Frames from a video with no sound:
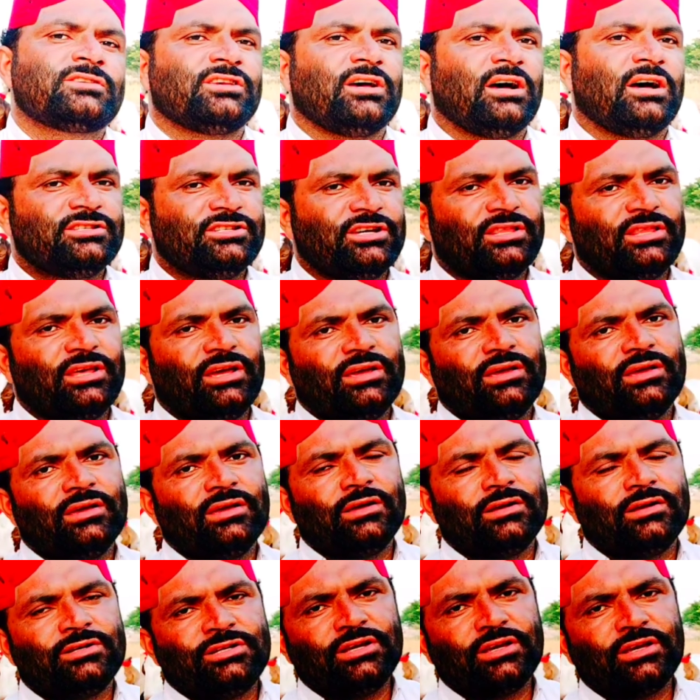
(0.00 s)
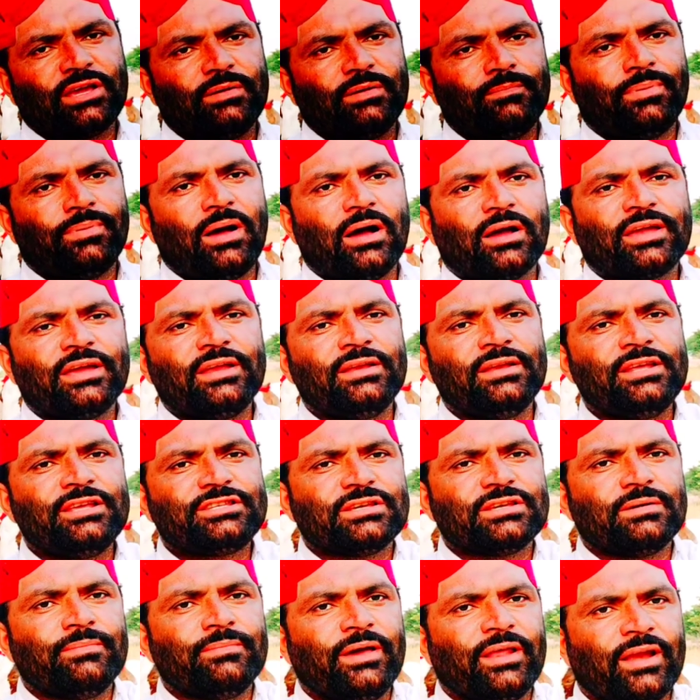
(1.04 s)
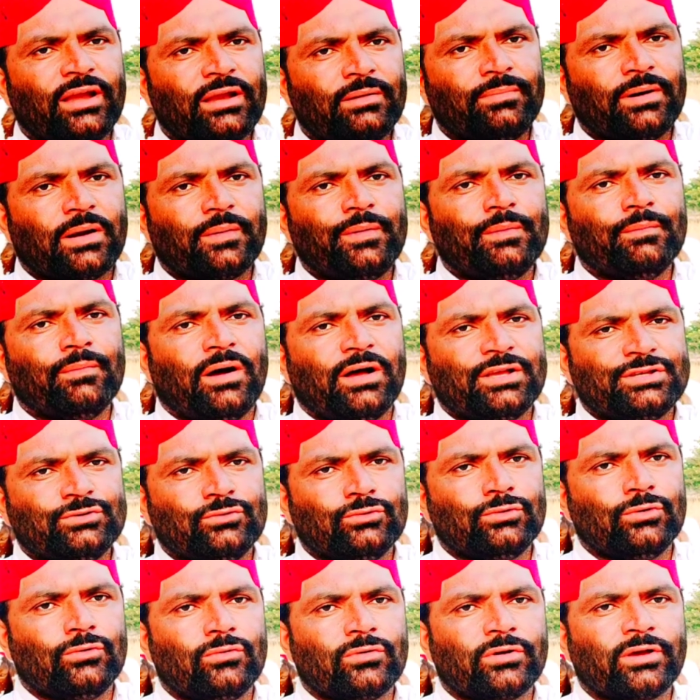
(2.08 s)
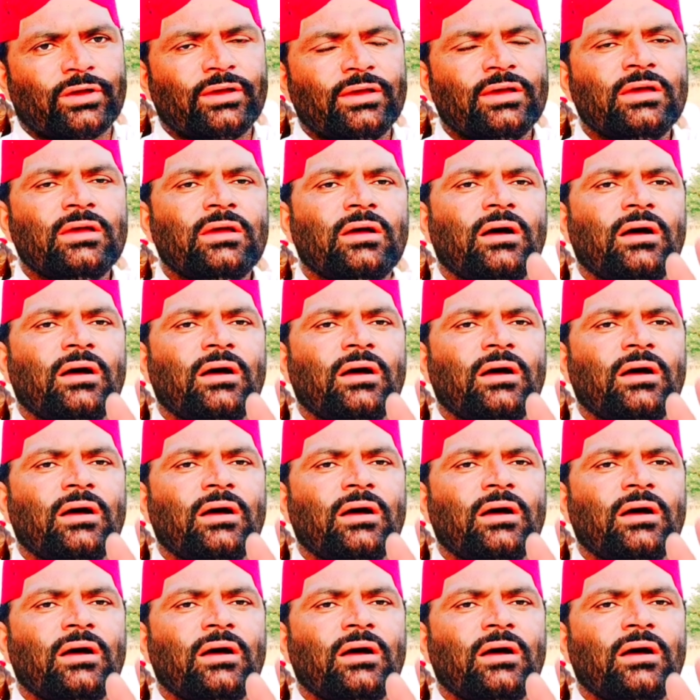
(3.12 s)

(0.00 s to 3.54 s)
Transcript: साजिद है ठीक है बाकी नीचे मेरे नंबर भी मौजूद होंगे